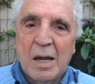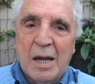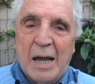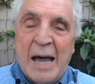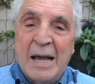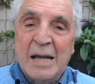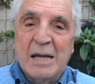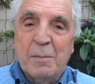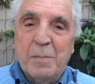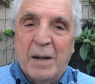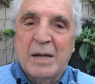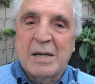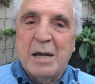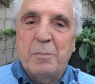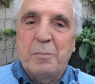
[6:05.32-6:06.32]
anche
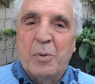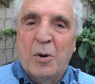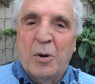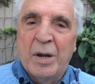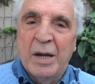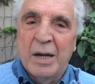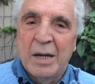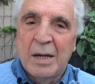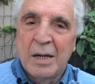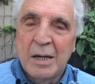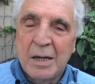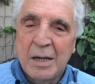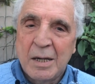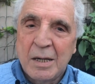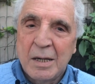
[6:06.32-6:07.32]
perché poi
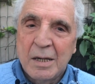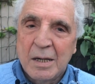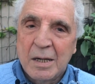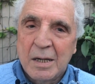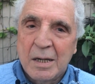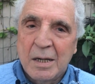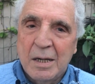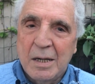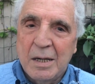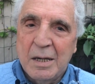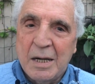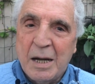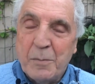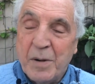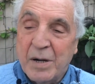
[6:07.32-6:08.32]

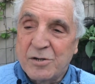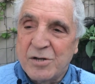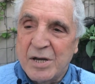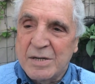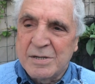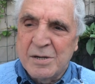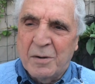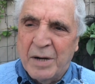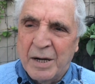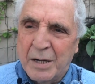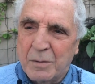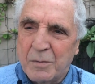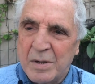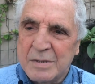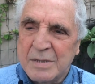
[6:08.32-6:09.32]
eh, la percezione
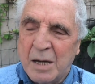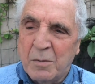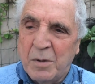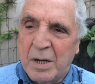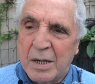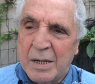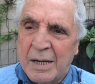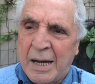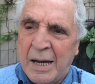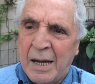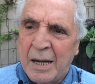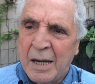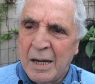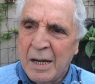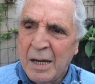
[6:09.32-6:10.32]
è questa qui,
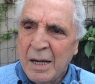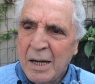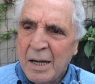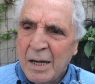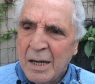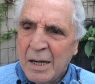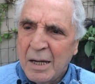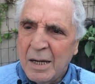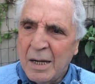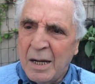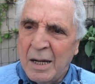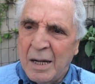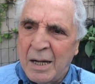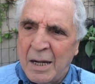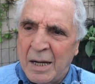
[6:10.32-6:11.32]
che
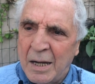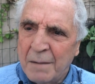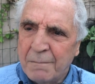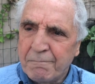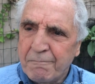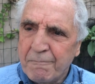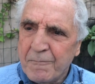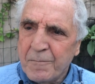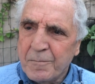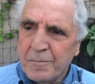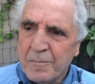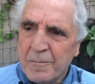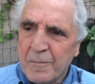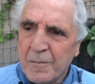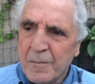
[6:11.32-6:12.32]
il,
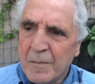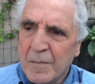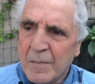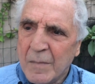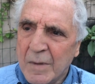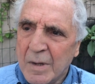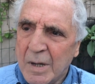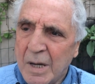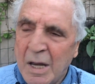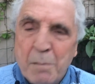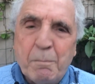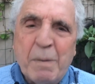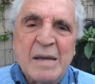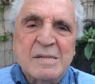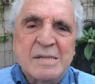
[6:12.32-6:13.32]
il
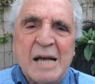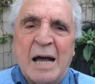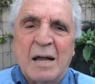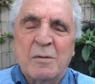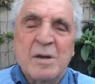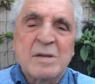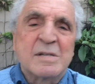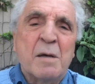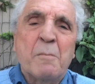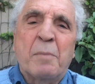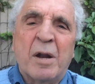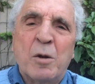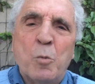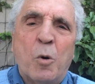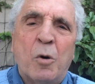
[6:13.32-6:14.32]
passato è
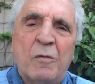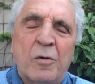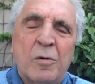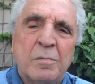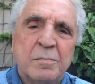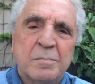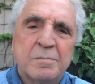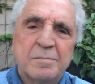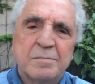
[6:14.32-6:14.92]
sempre nuovo.